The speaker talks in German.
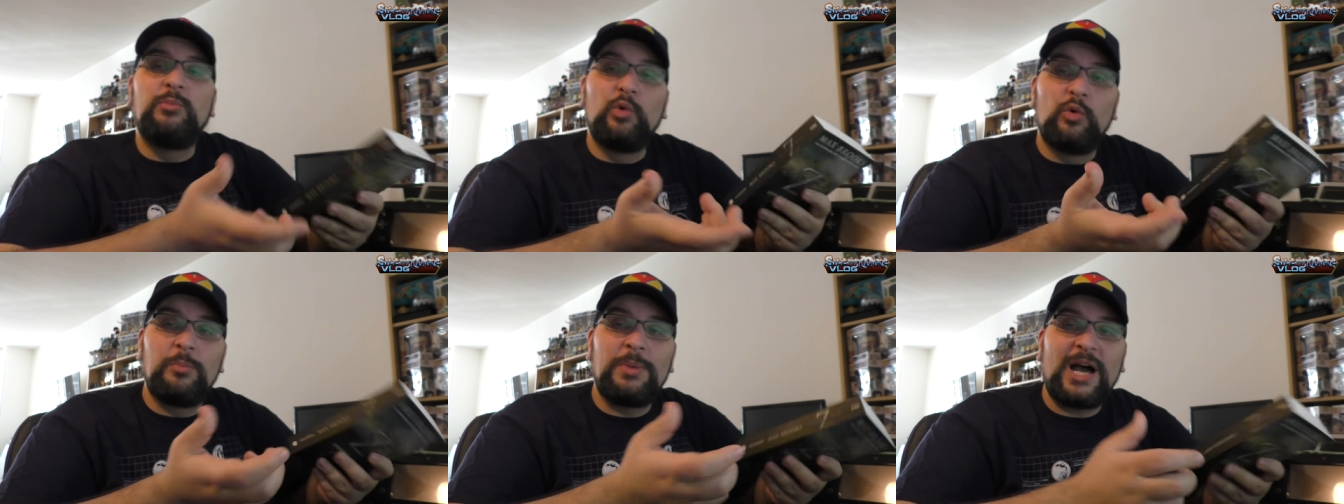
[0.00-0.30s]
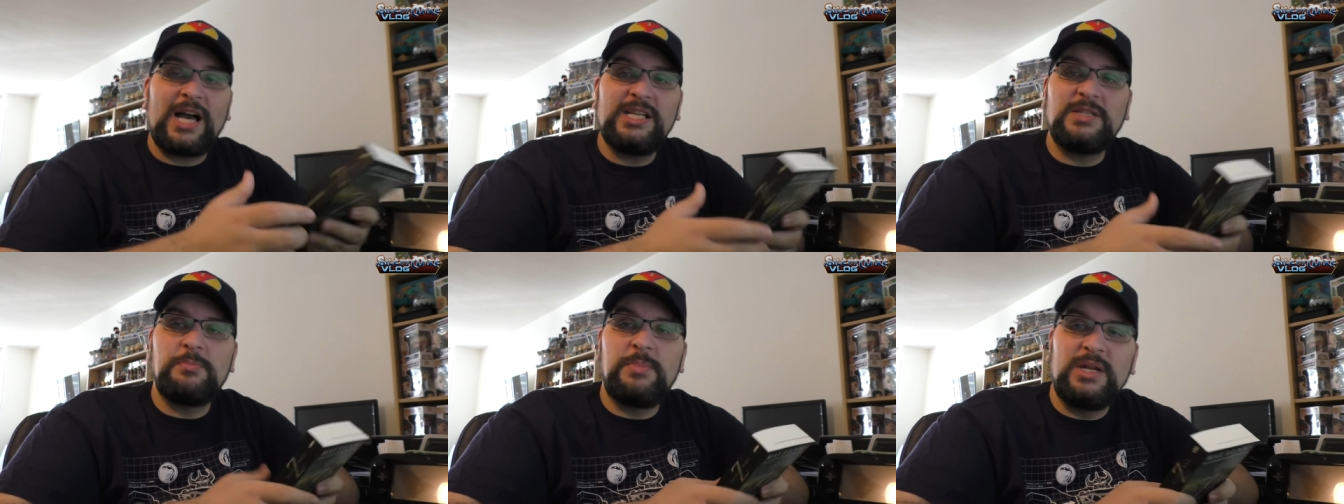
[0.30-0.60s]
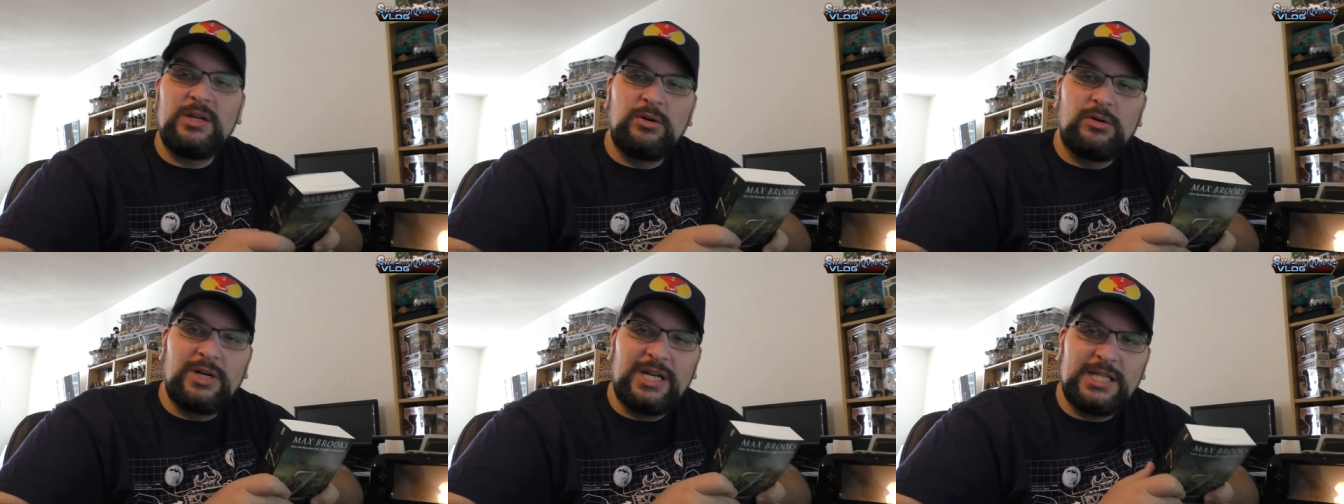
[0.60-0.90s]

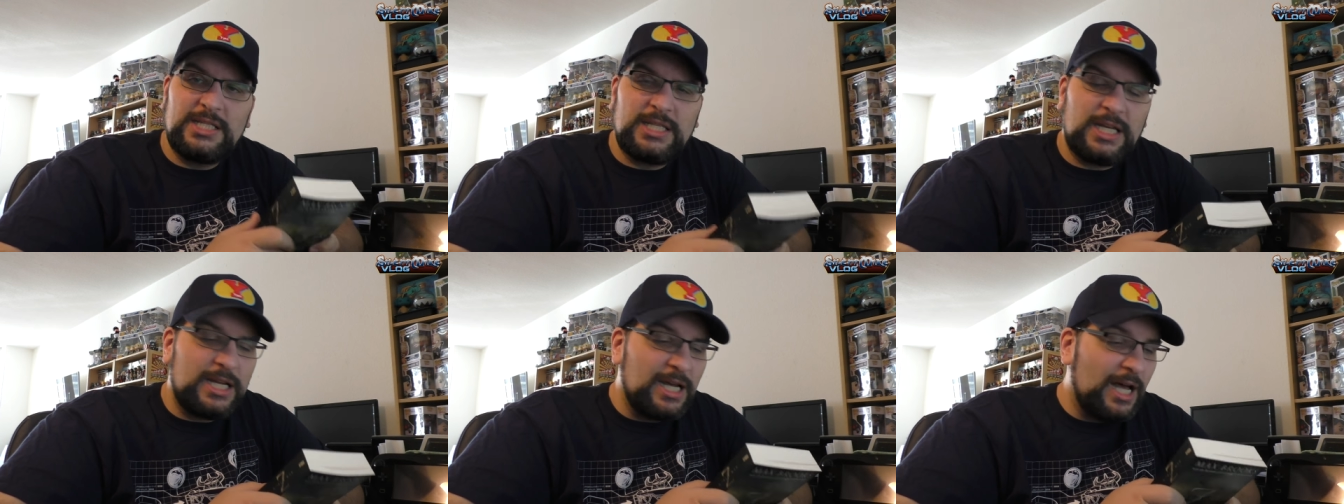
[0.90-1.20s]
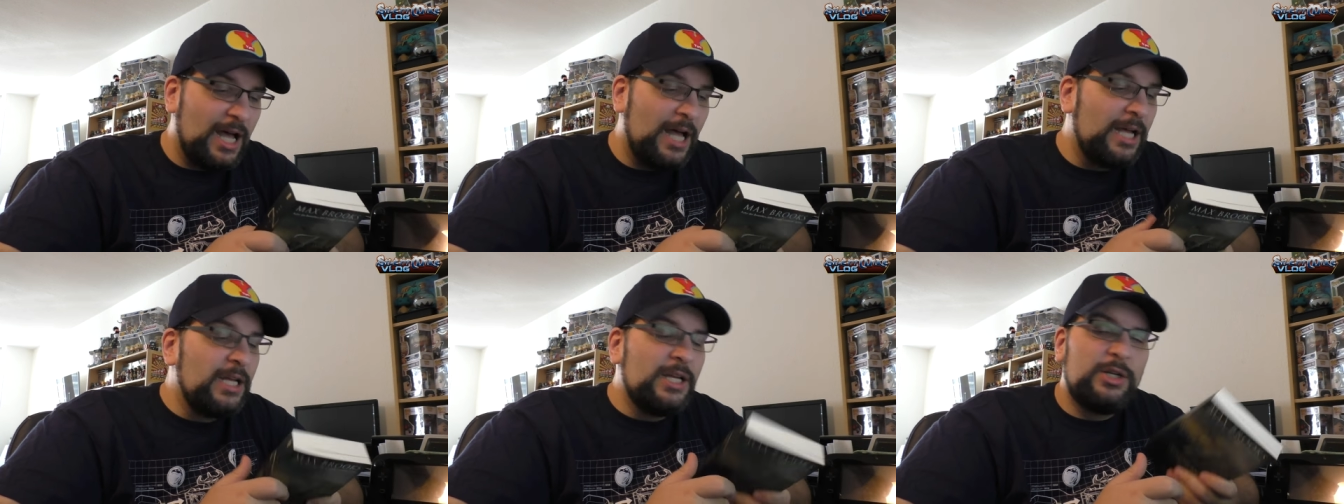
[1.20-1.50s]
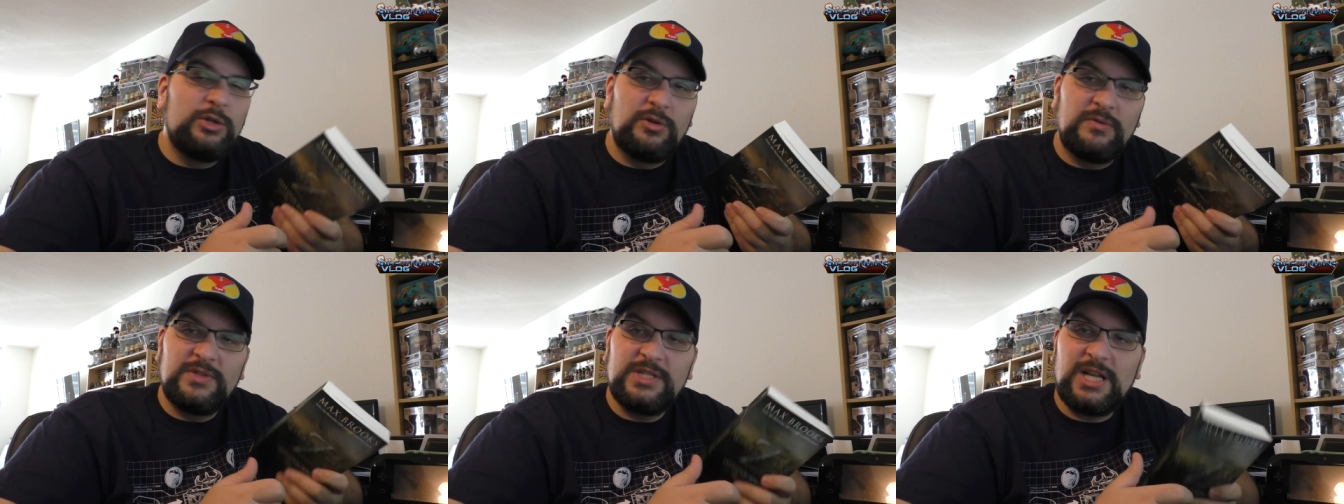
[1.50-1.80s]
Buchpreisbindung etc.
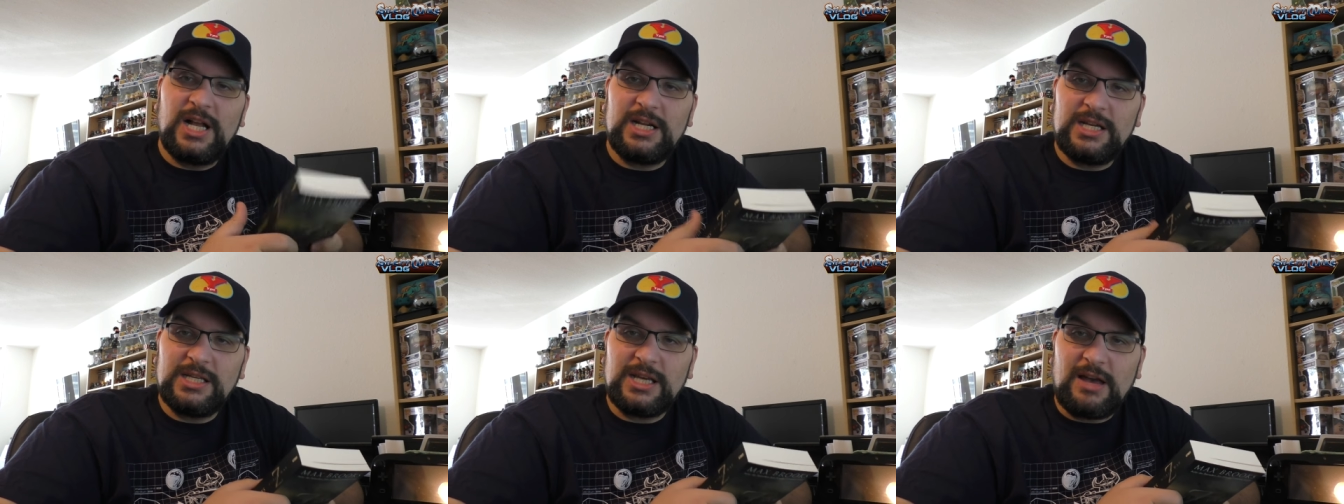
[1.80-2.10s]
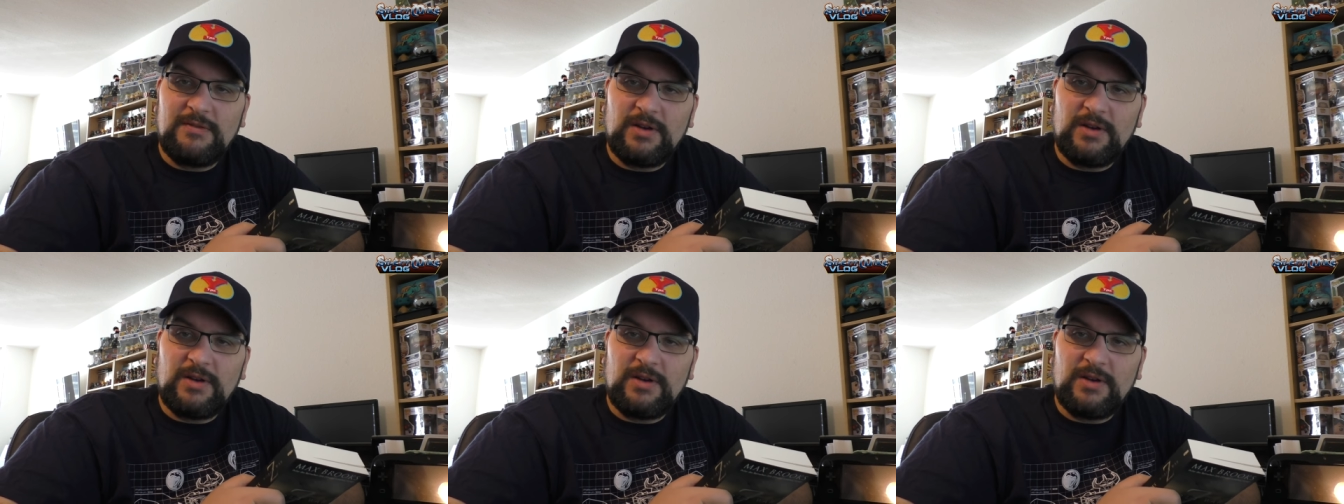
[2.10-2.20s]
dürfen sie halt nicht